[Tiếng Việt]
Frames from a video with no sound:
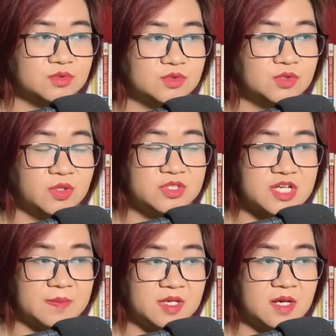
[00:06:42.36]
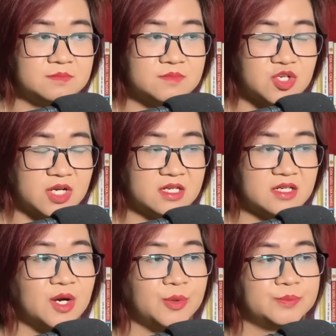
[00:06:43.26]
Tôi trầm ngâm rồi gật
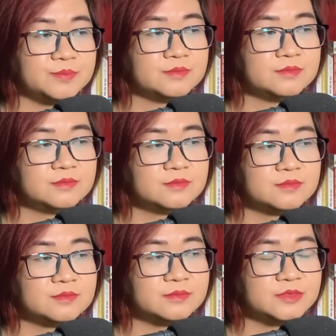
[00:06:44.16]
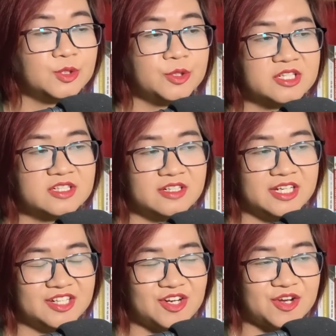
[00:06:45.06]
đầu. Tôi
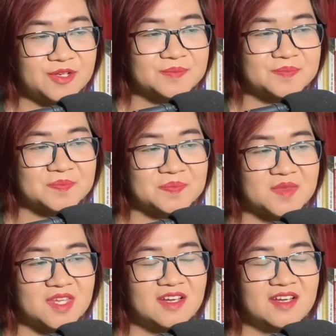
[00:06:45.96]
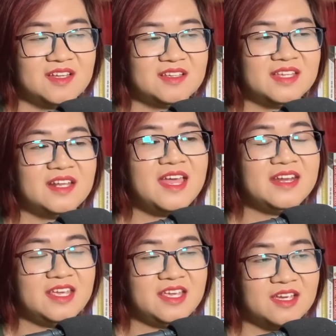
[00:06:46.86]
cười nói. Tiến lên
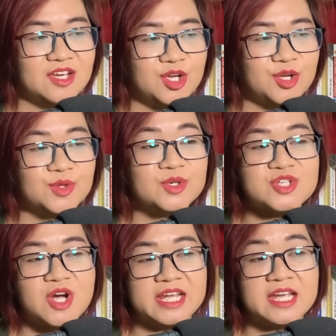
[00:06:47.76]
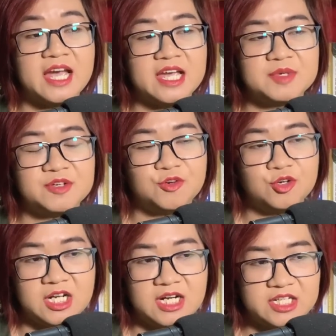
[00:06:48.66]
đi, tôi cho anh 20 phút
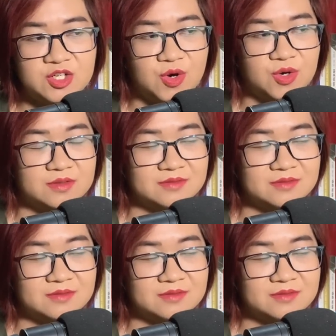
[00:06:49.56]
để lĩnh ngộ.